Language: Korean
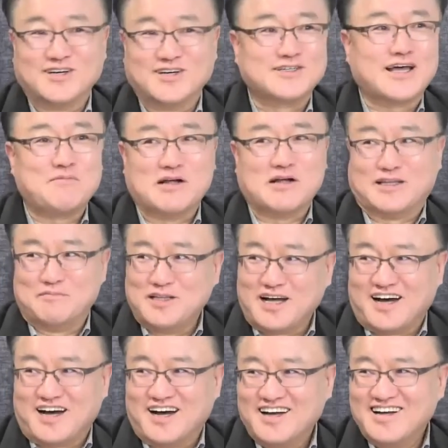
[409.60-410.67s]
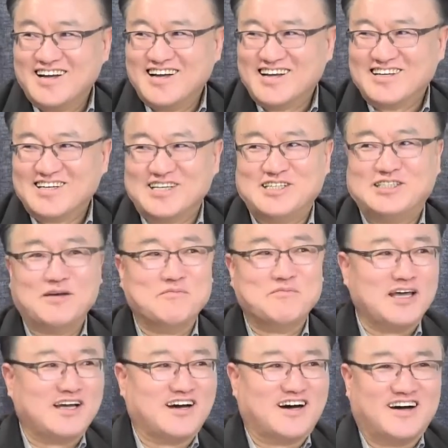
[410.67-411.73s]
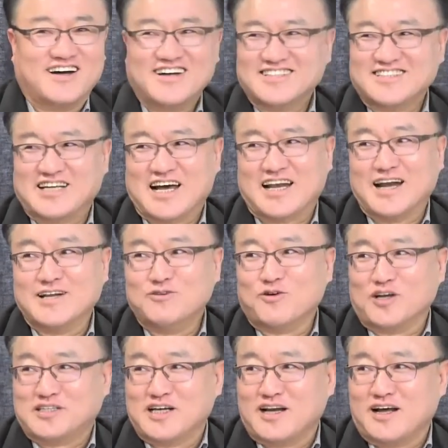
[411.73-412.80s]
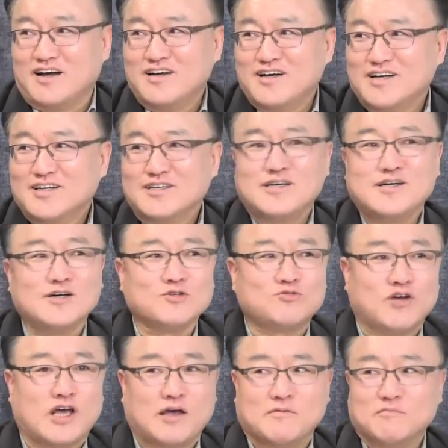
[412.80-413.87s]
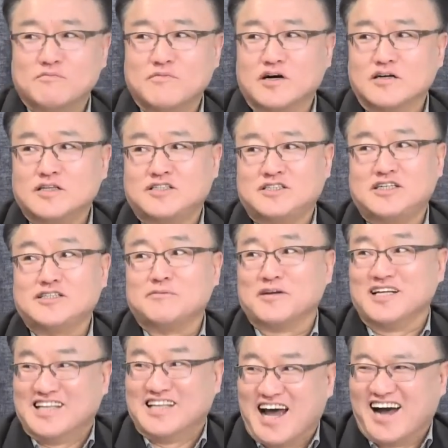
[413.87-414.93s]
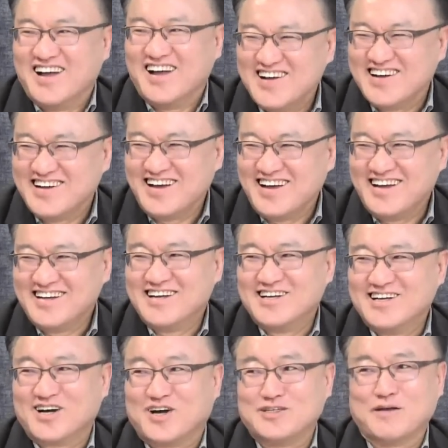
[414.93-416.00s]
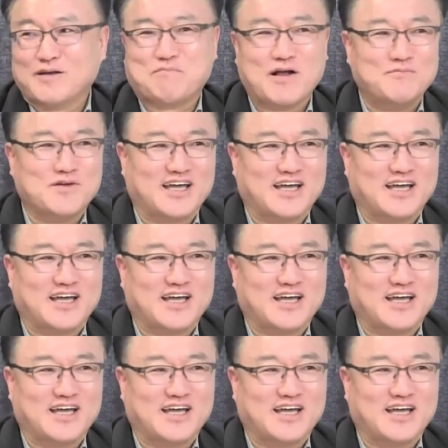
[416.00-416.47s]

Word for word: 하면 안 됩니다. 이재명이가 잘하는 욕 있잖아. 네. 형수에 뭐 어디 찢어버린다. 저는 잘 그래서 별명이